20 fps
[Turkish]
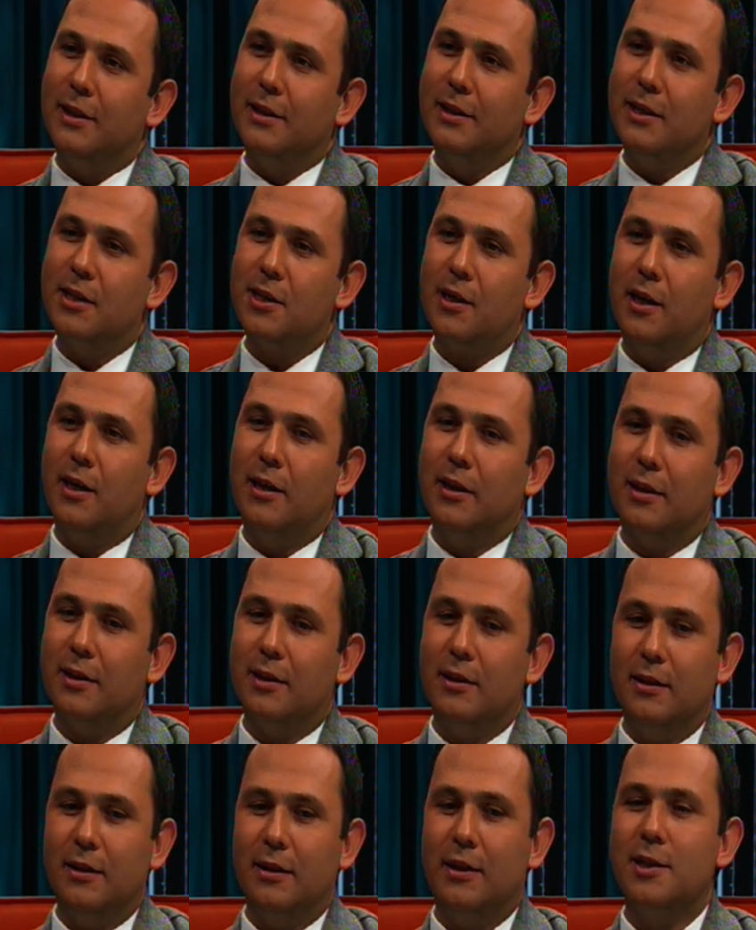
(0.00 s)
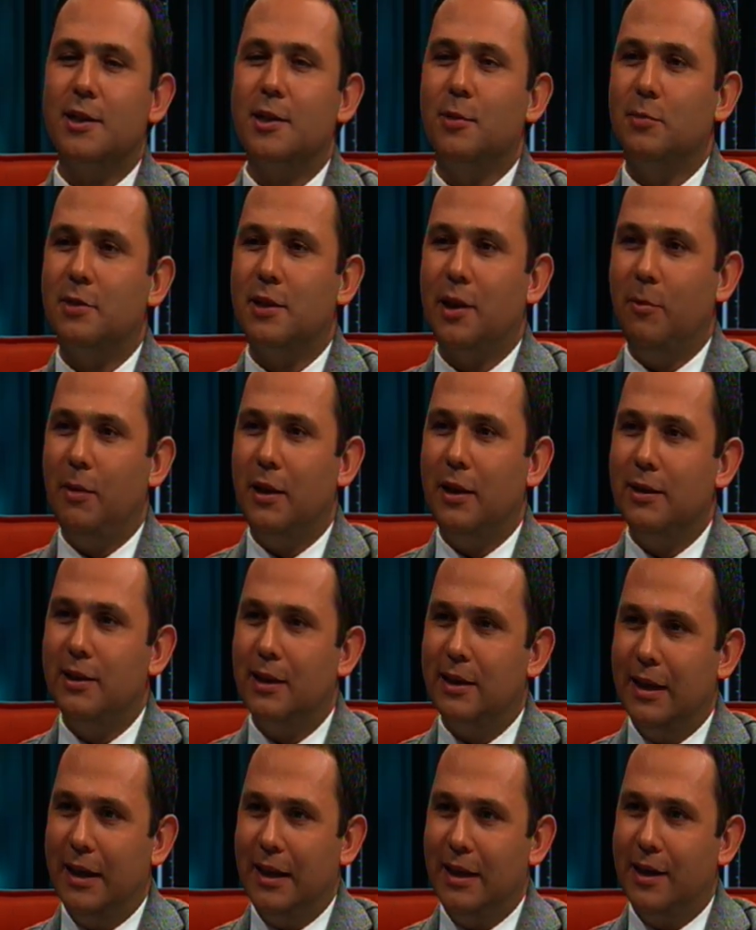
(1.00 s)
alışkanlıkları. Yaşamın
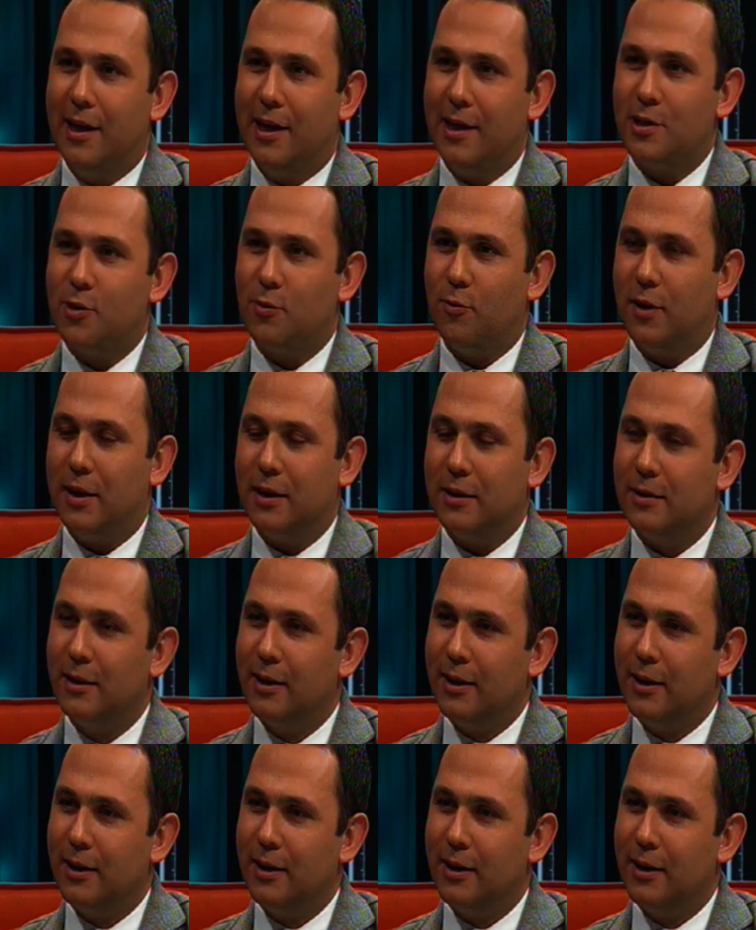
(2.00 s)
temelinde de inanç var.